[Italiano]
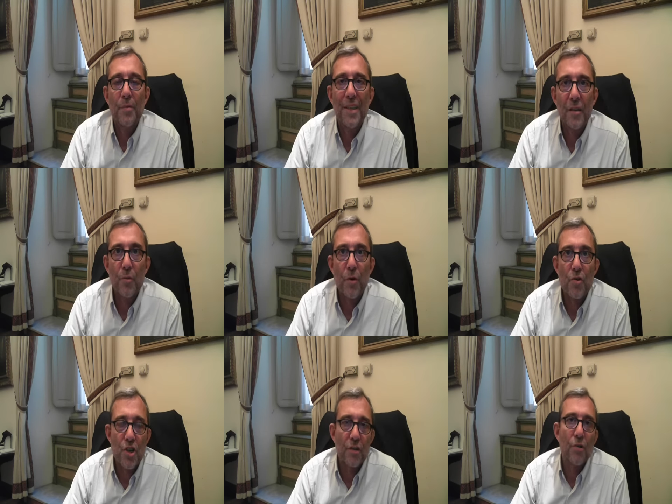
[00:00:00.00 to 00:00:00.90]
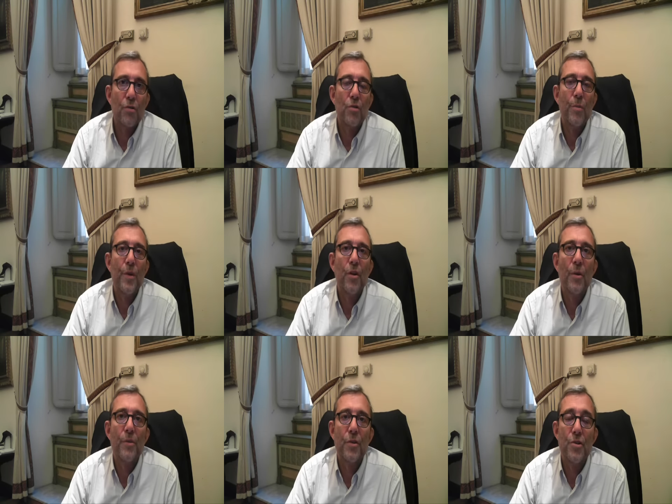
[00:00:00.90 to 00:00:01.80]
puntata numero 108 di Pillola
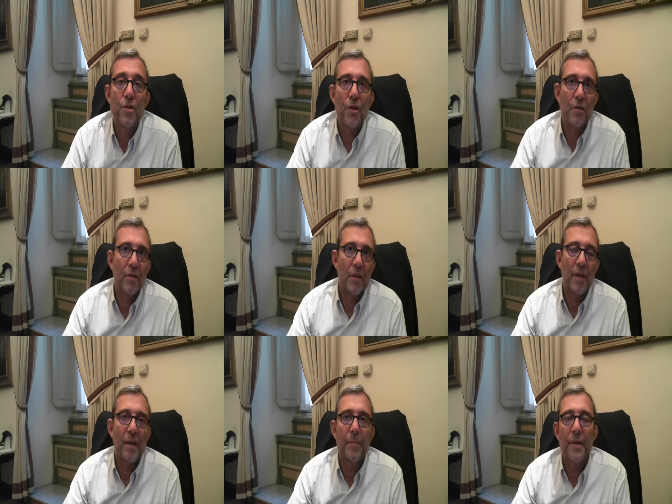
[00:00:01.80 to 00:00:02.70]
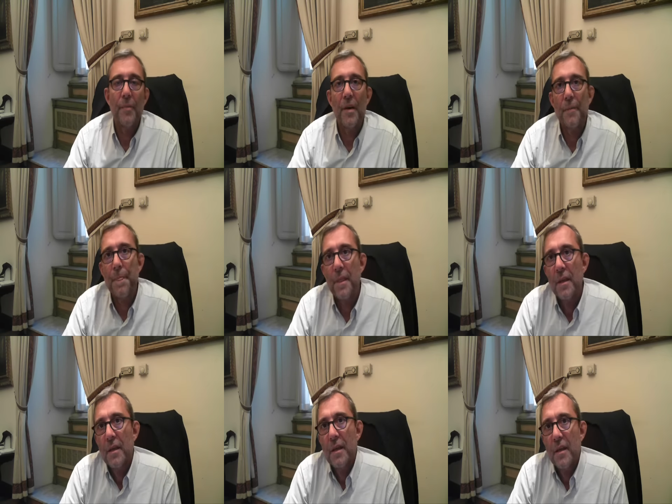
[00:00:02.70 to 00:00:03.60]
Montecitorio, è la prima
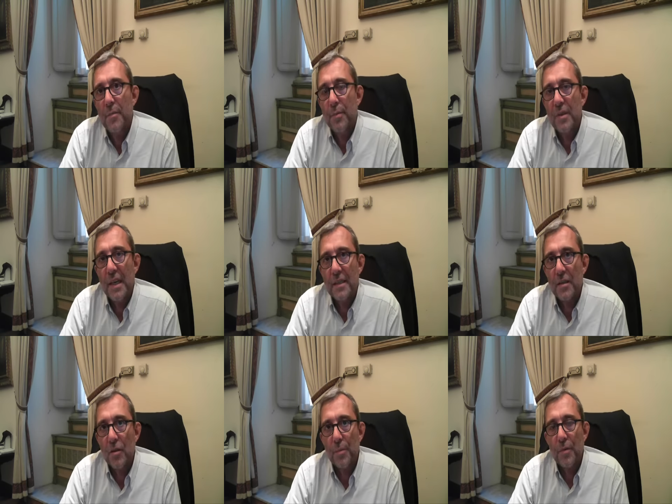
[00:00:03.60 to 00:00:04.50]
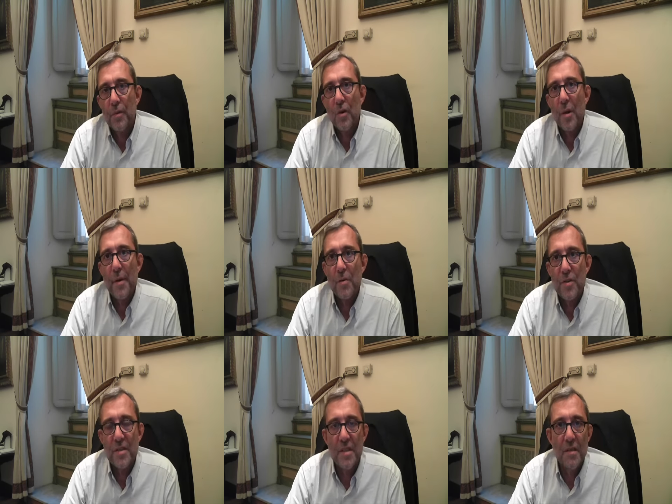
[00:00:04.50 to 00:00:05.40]
eh, puntata dopo la pausa
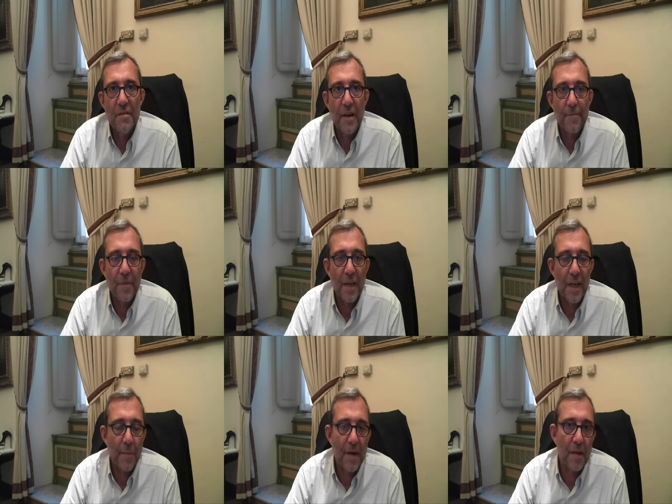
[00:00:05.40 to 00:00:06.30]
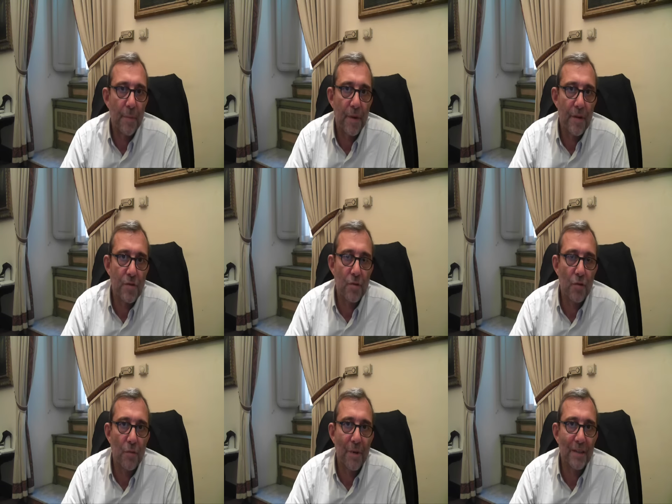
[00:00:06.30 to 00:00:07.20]
estiva. La Camera ha
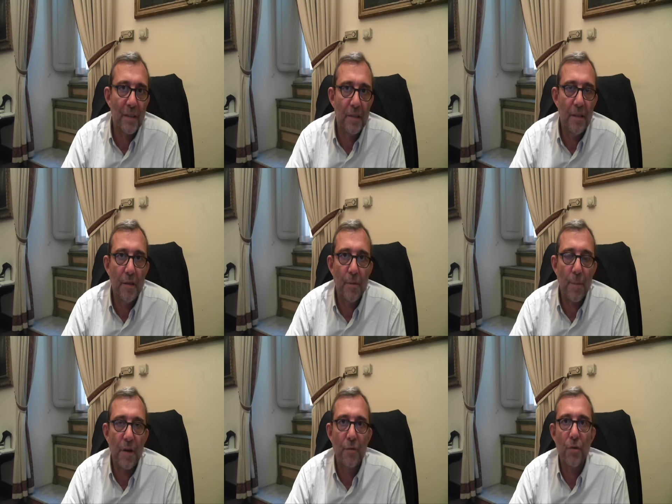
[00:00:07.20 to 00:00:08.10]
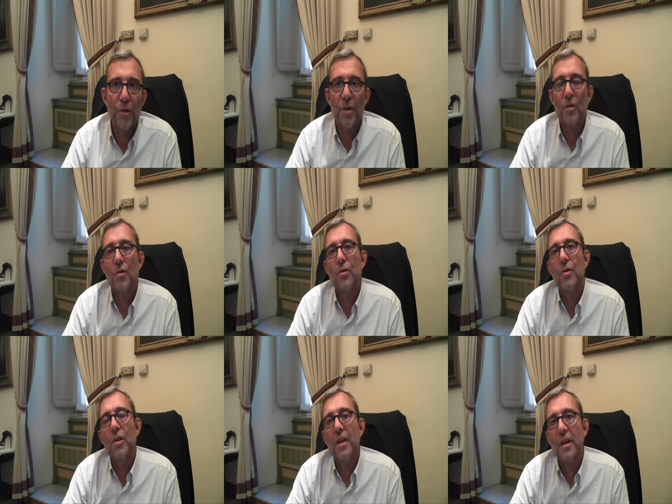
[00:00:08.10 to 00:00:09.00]
ripreso martedì i propri lavori
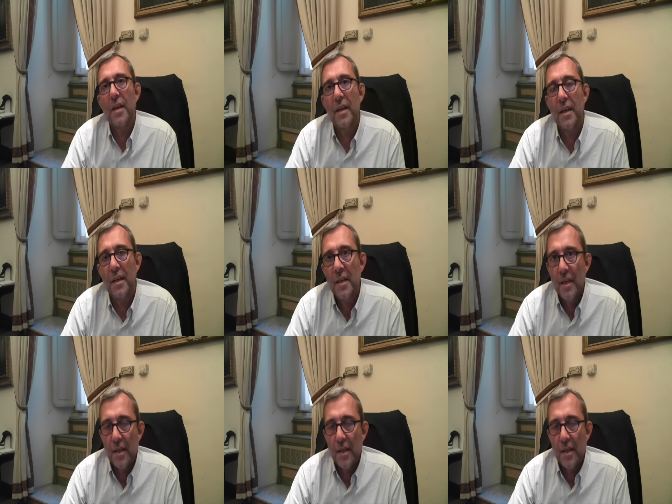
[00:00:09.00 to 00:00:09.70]
con eh, la,